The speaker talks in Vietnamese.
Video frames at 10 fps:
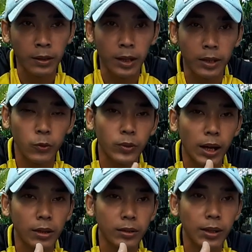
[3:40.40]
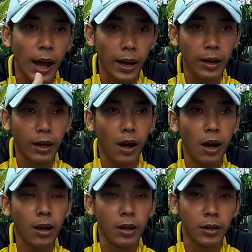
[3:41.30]
thì chúng ta cứ để ở
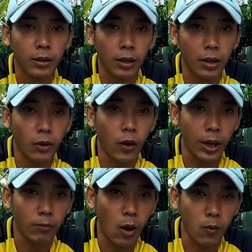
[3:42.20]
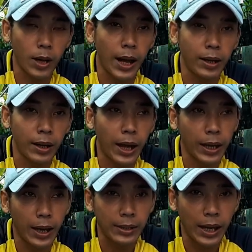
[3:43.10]
đó à, khoảng một ngày đến
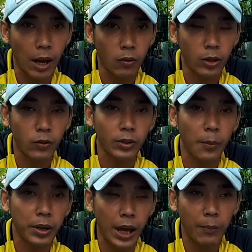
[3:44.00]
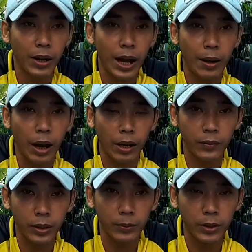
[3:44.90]
hai ngày sau thì chúng ta mới đem ra lại cái
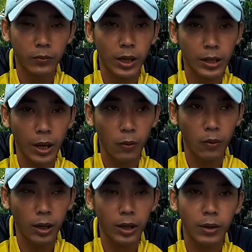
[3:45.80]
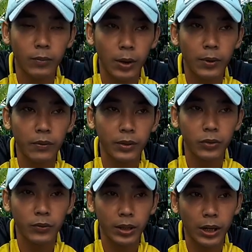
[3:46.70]
vườn mà chúng ta treo ha, đem đem ra vườn
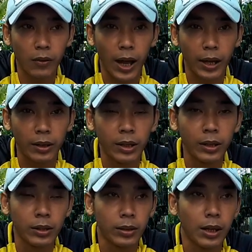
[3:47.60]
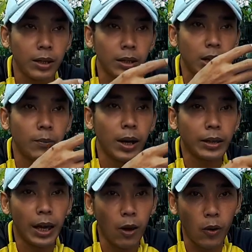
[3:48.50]
chúng ta treo lại thì khi mà
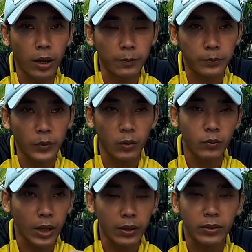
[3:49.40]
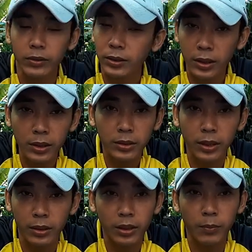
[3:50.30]
treo á thì chúng ta vẫn tưới nước
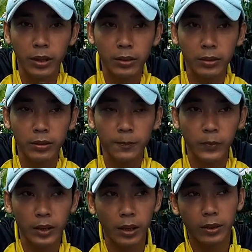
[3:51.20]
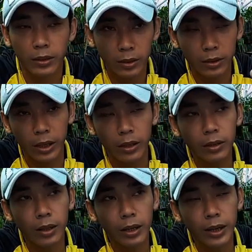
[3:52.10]
xịt nước bình thường à, chỉ
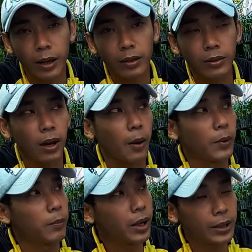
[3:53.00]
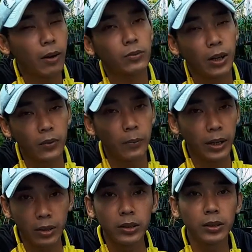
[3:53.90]
ờ, tránh cái trường hợp mà mới trồng xong đem
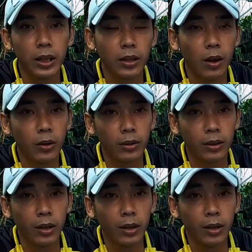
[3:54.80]
ra tưới nước thì thôi